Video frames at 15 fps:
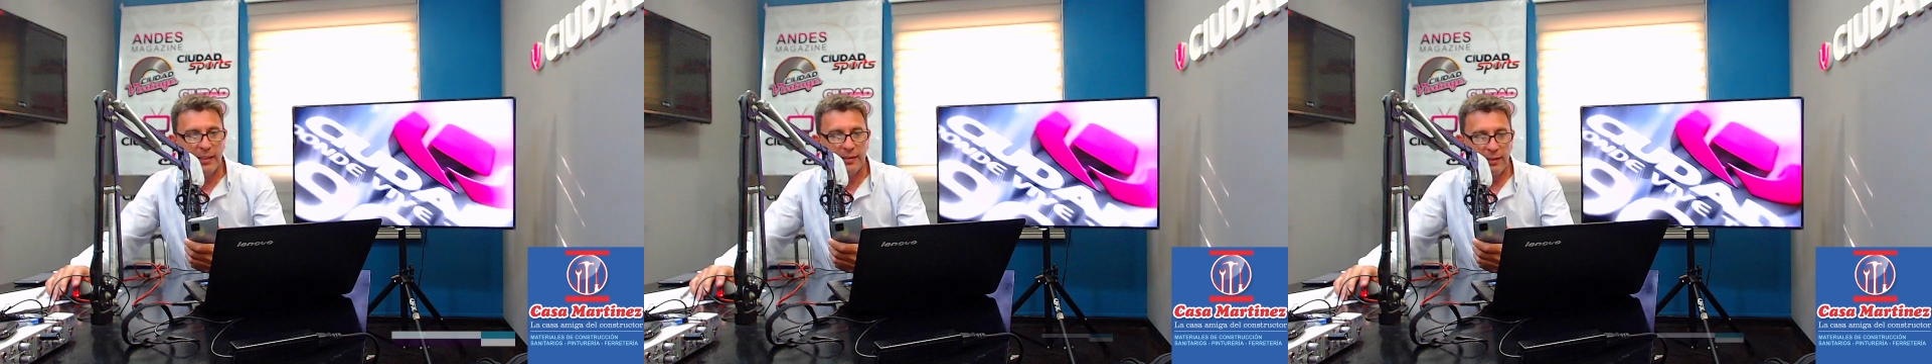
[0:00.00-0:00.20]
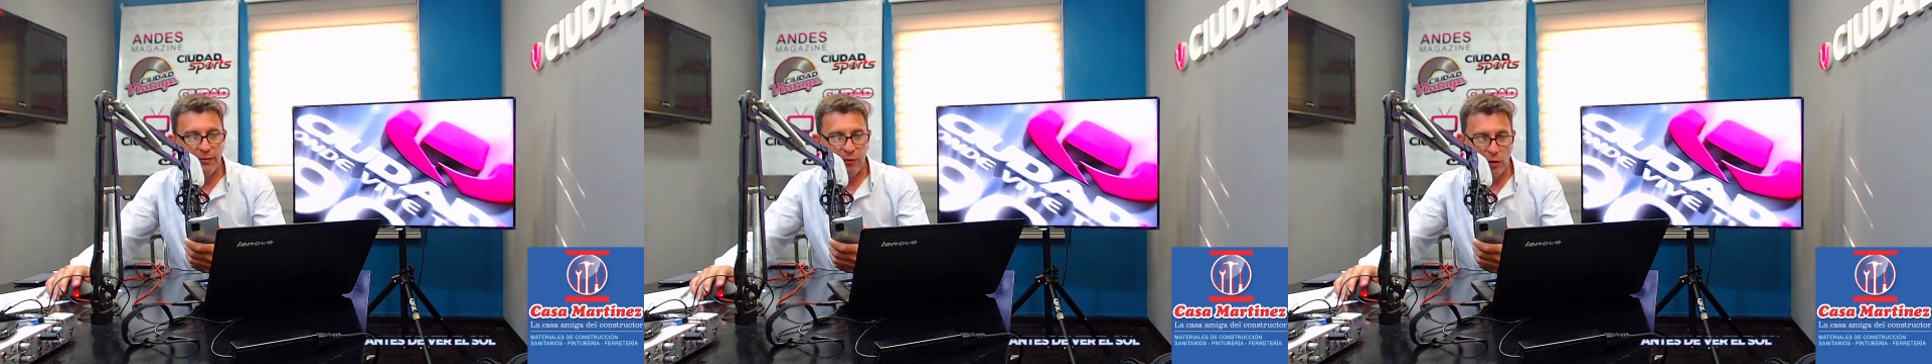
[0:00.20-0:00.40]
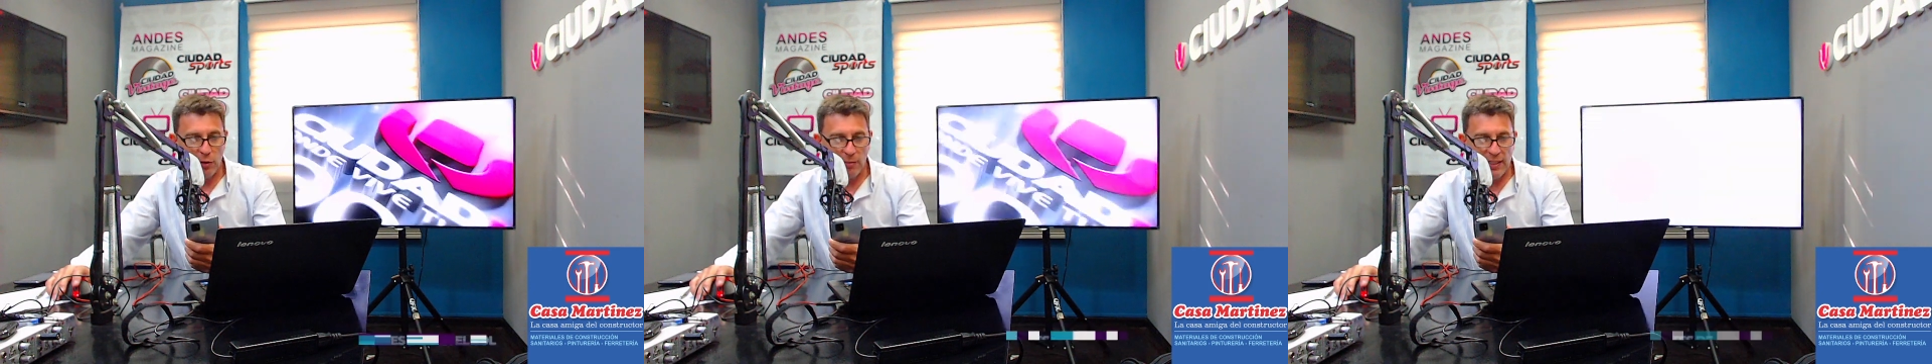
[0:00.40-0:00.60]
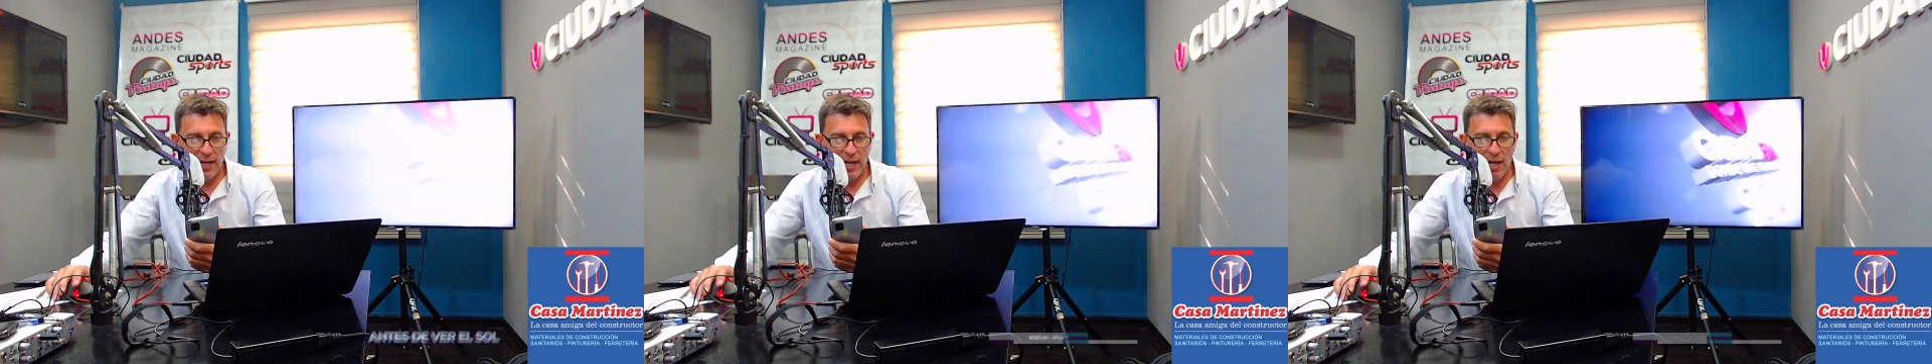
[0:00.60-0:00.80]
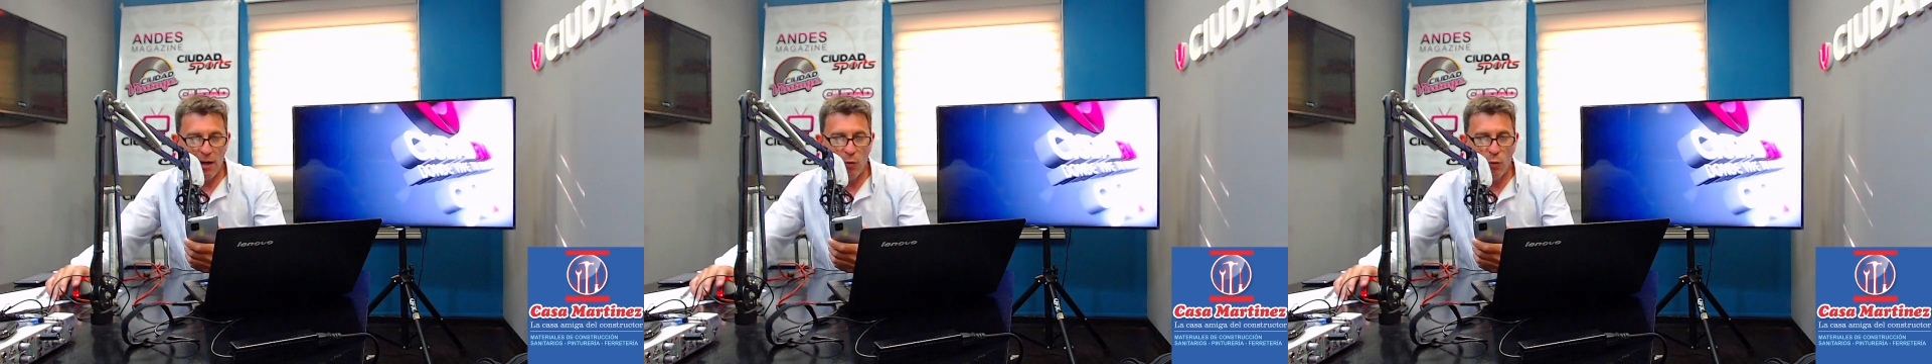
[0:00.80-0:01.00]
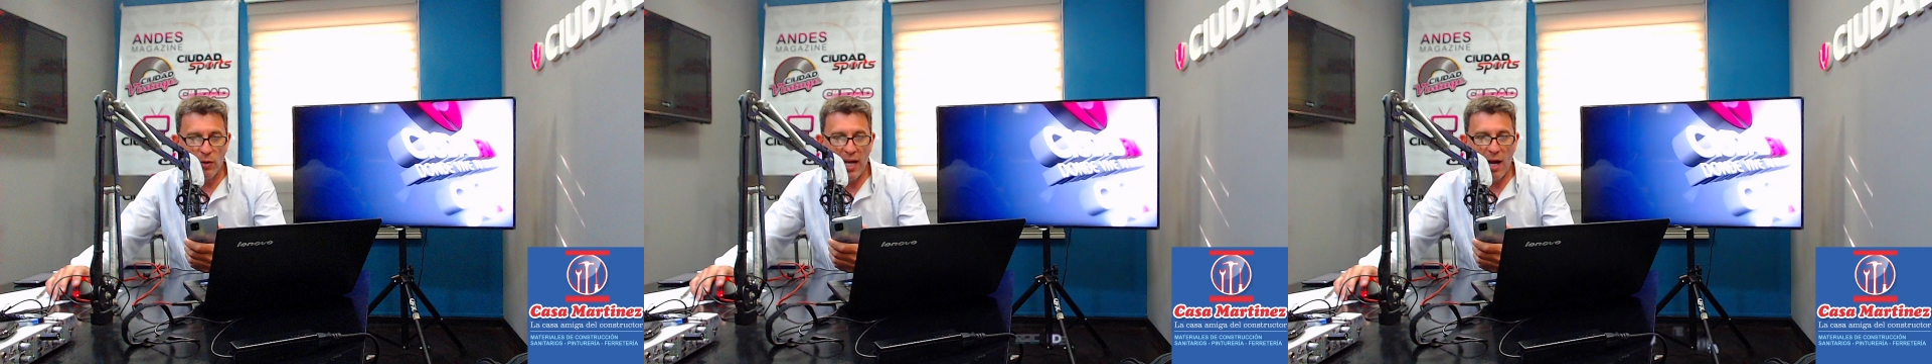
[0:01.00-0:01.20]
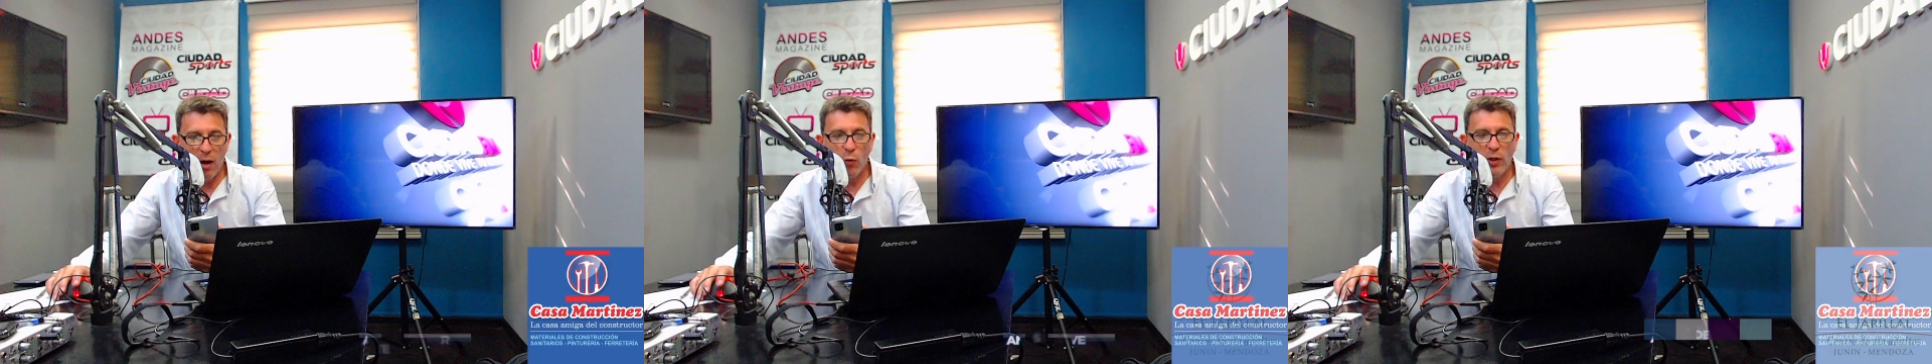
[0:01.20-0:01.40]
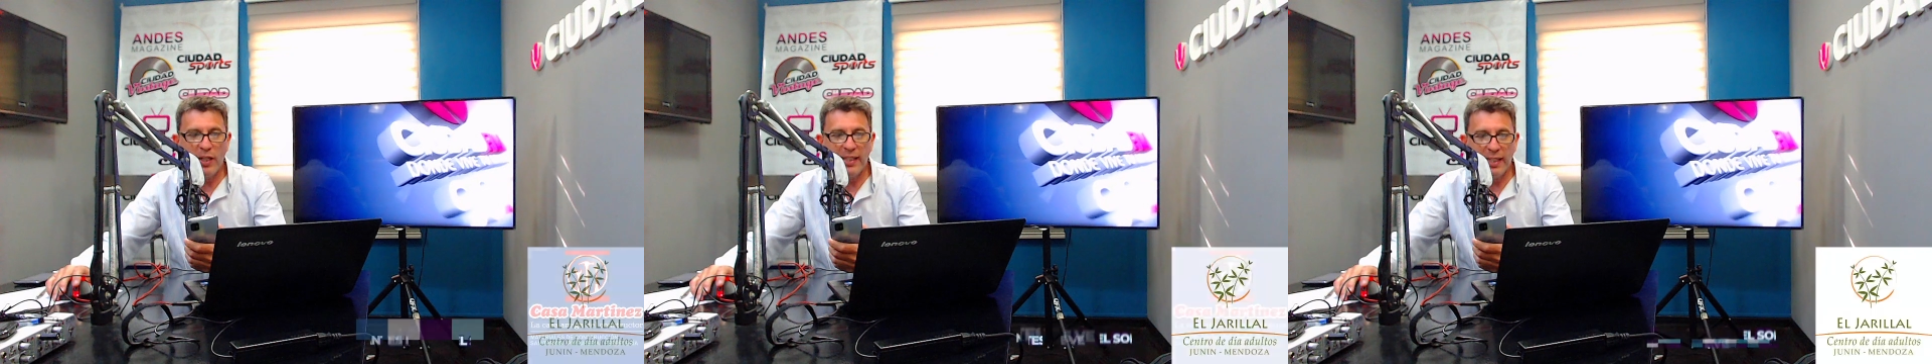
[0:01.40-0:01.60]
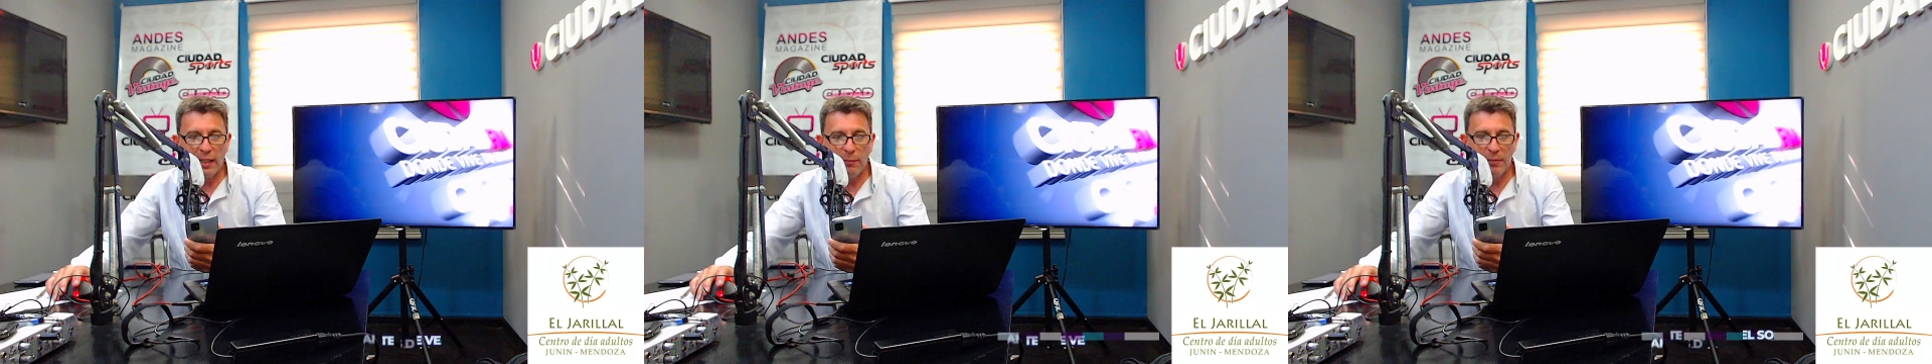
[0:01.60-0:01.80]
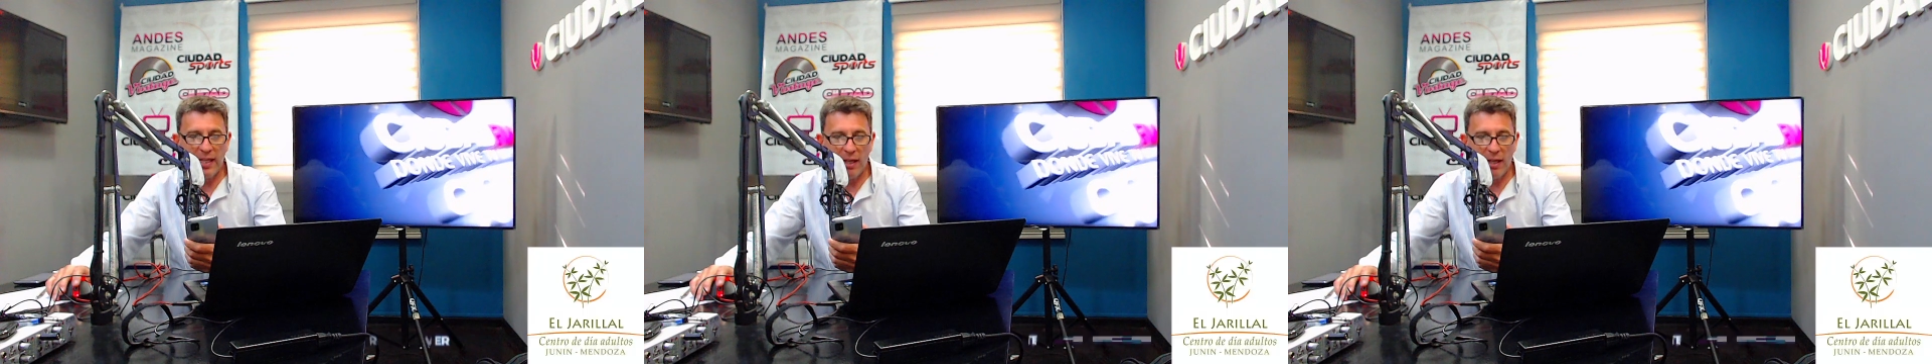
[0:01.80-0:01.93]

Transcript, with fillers: Se formará una unidad